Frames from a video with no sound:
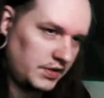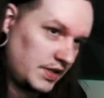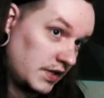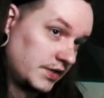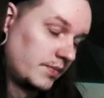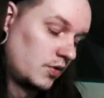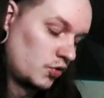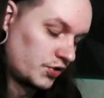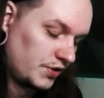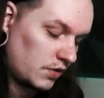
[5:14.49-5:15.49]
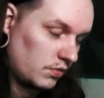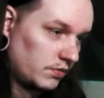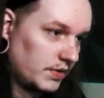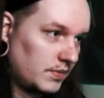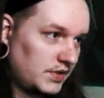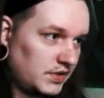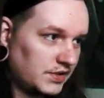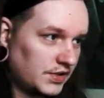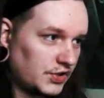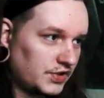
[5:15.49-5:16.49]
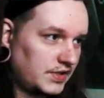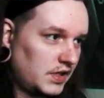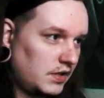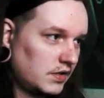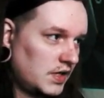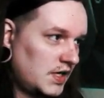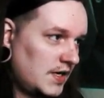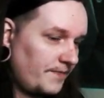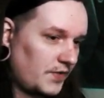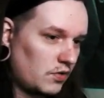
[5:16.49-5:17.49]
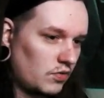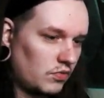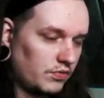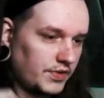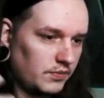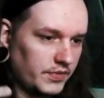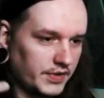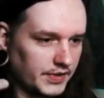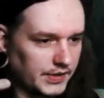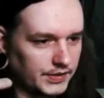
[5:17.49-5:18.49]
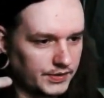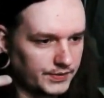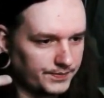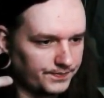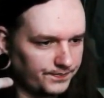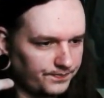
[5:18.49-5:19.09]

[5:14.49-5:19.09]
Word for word: И да, это похоже на Roll TMS из этой же серии. Такого вот именно